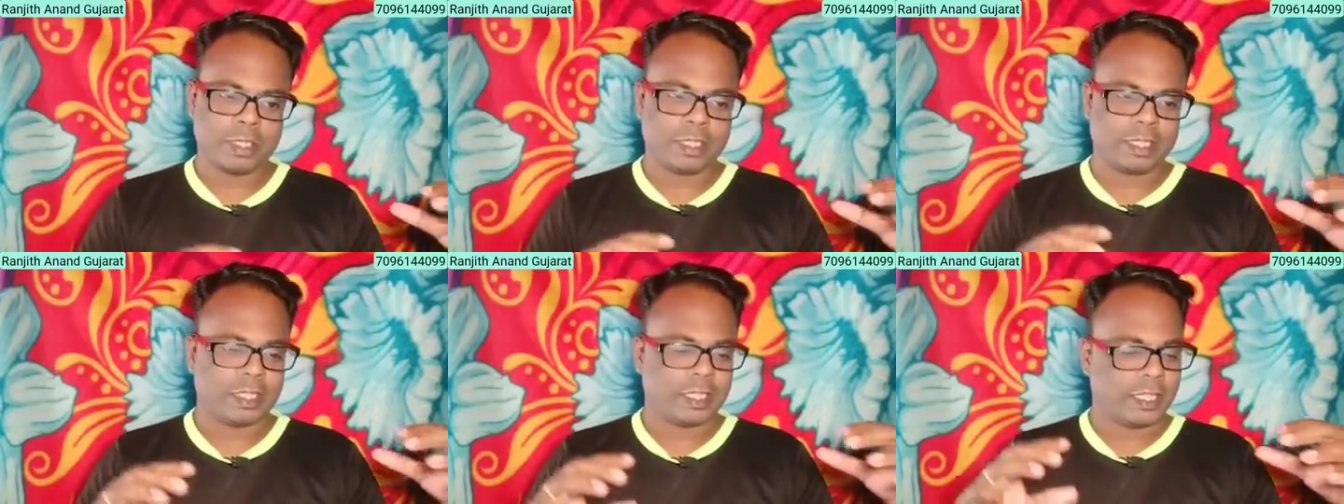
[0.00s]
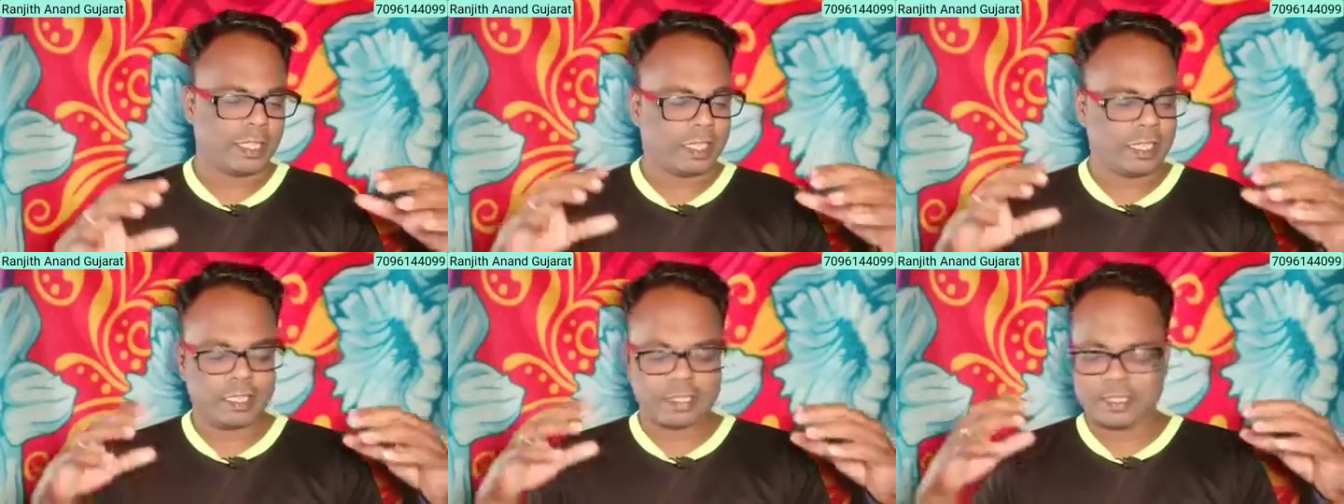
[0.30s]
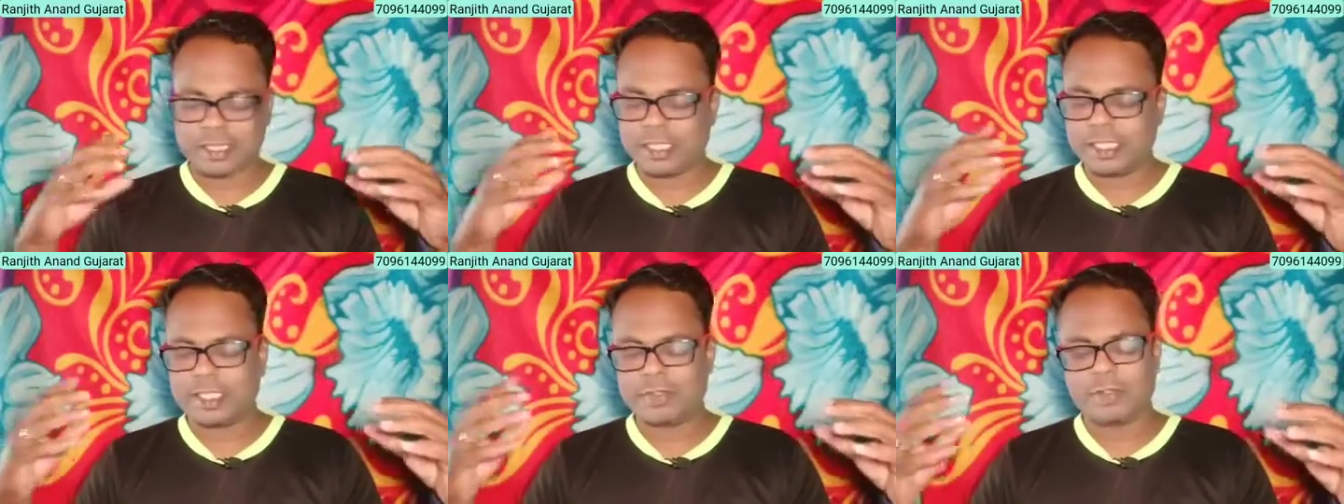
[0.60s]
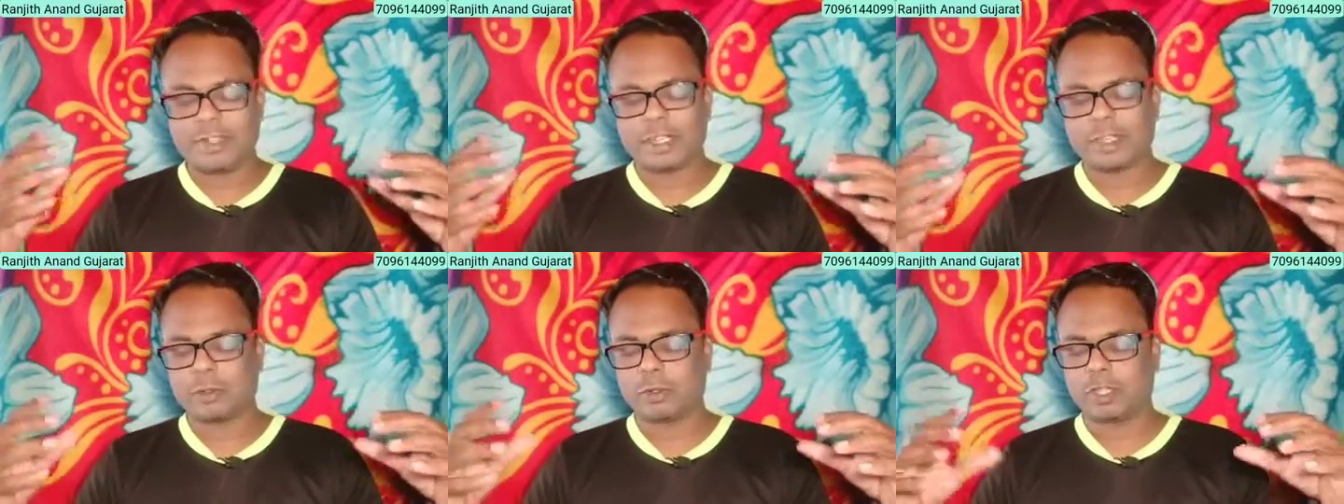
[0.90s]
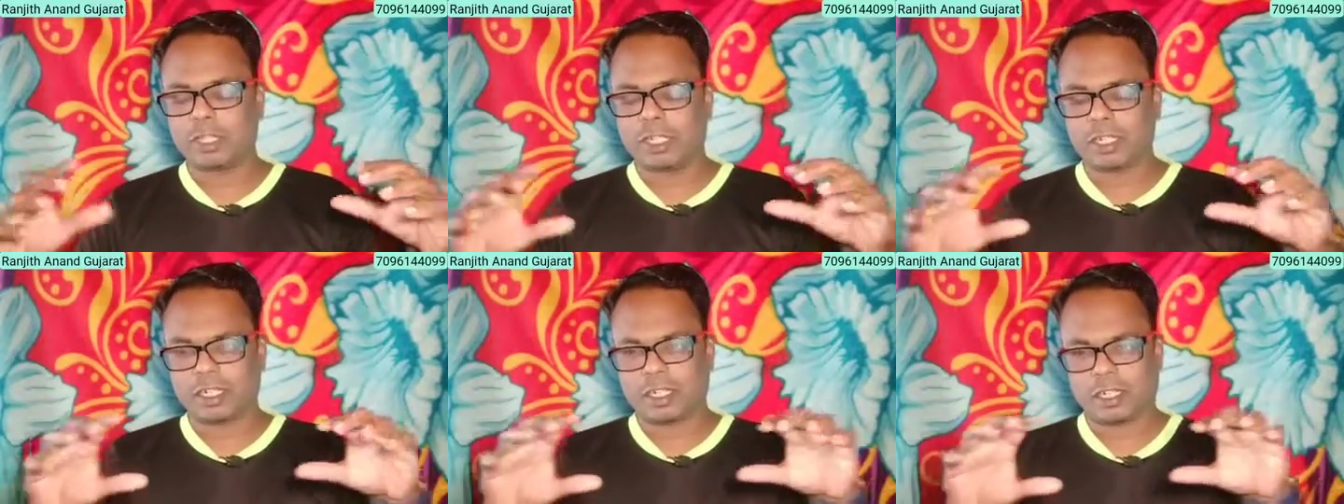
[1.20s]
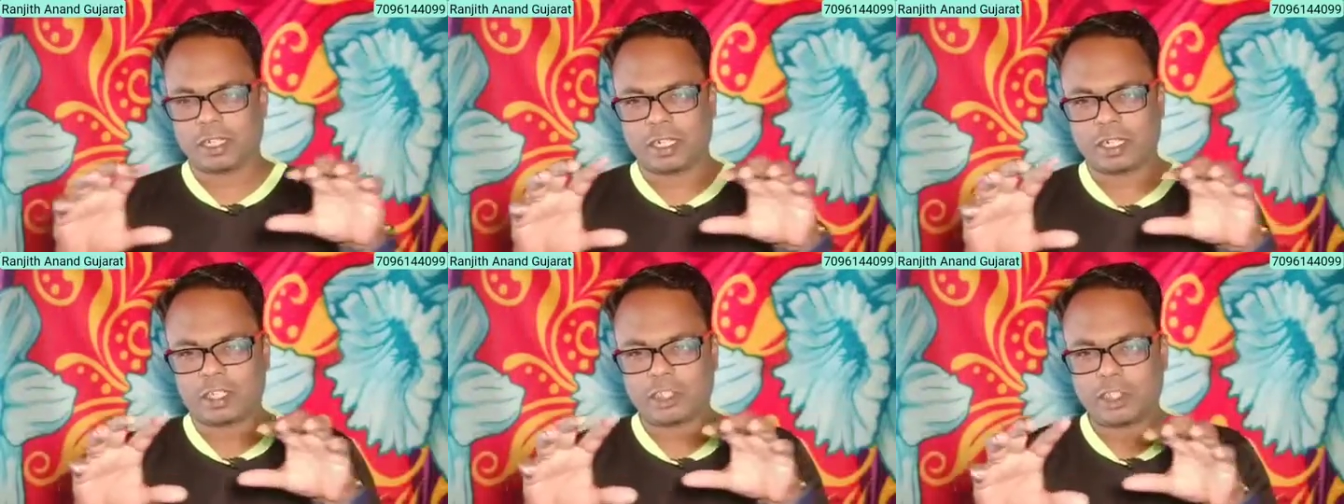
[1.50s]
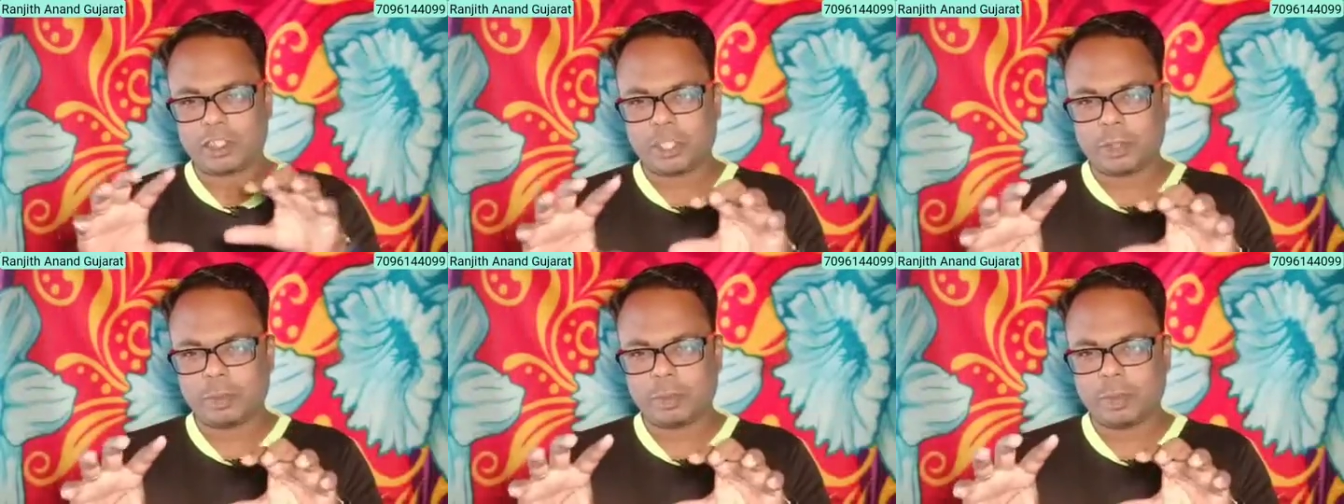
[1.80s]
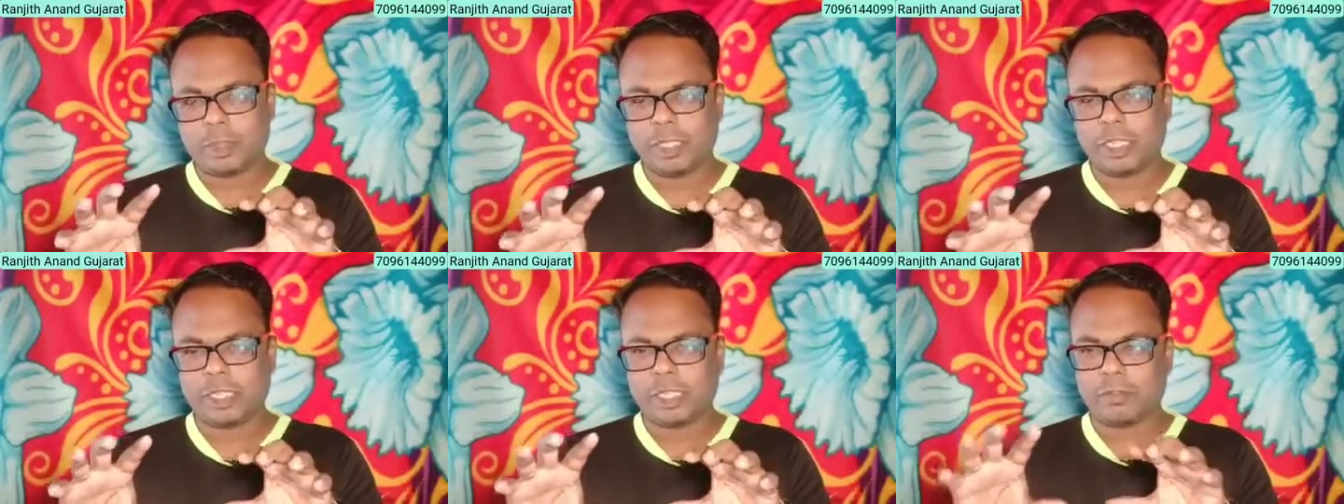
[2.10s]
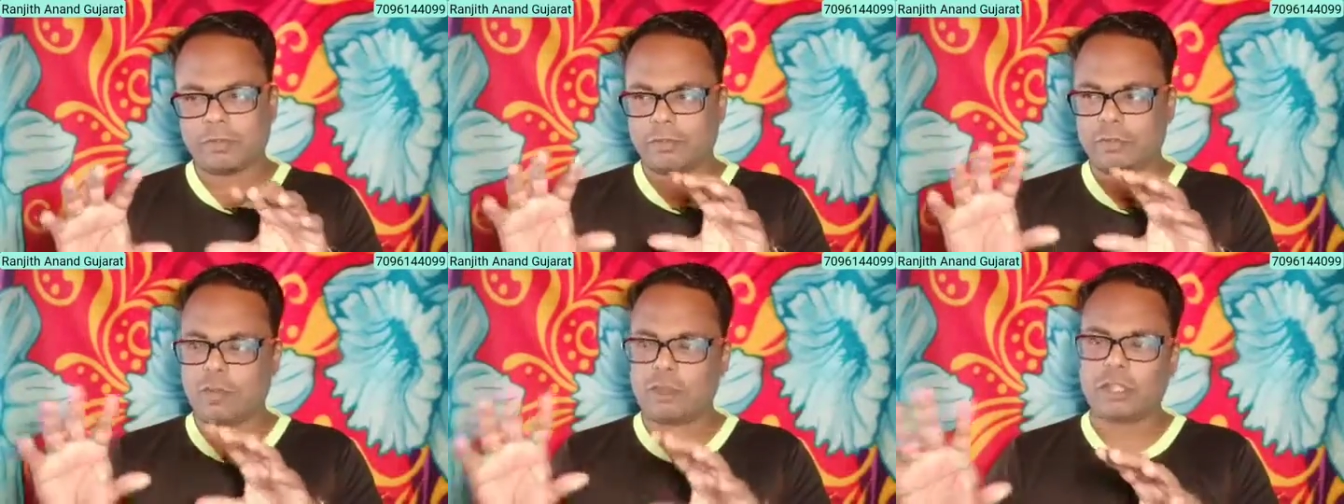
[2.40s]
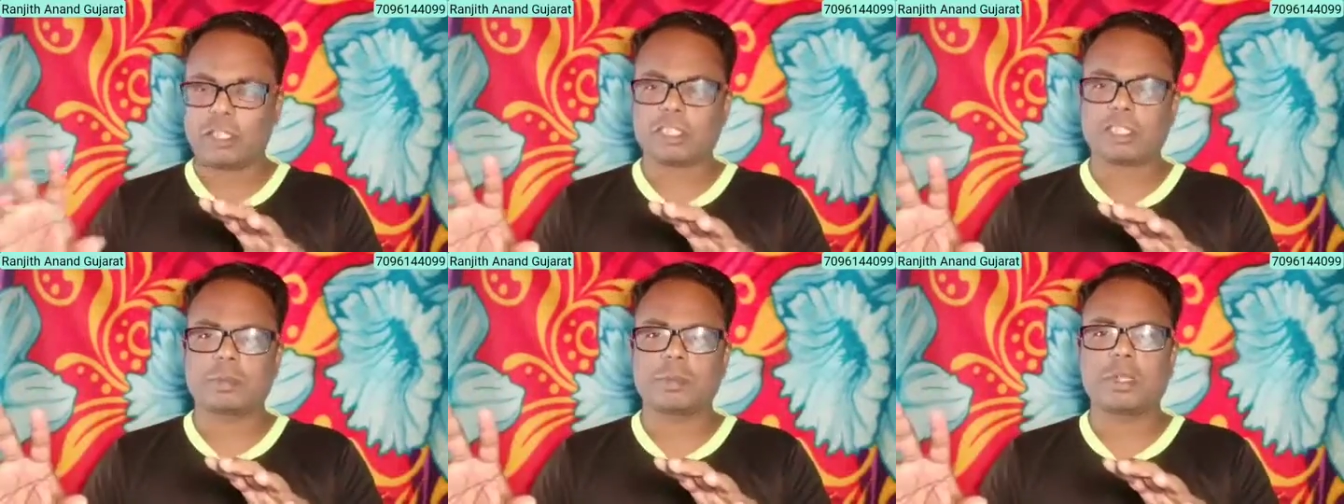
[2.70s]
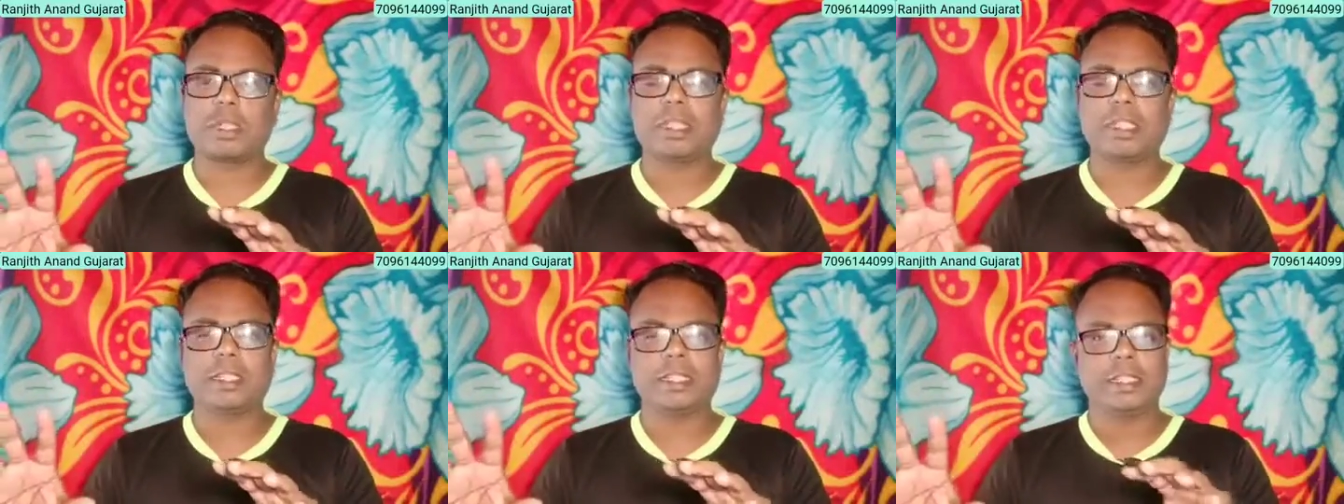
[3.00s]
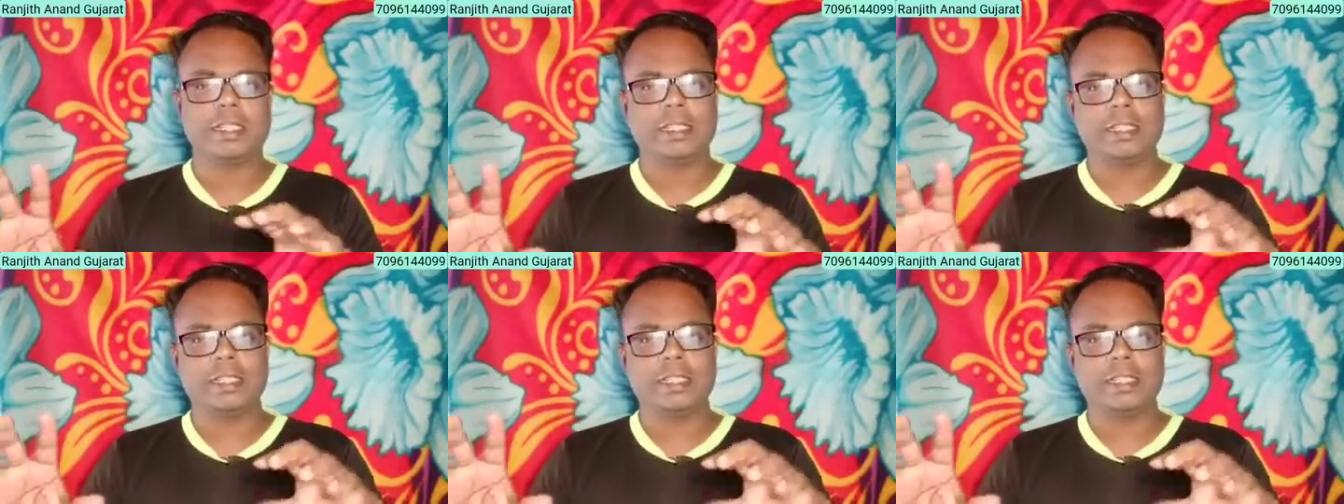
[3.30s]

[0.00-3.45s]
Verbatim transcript: நீங்கள் என்ன செய்தி வேணால் கொடுங்க ஆனால் ரட்சிப்பை நீங்கள் ஃபோக்கஸ் பண்ணி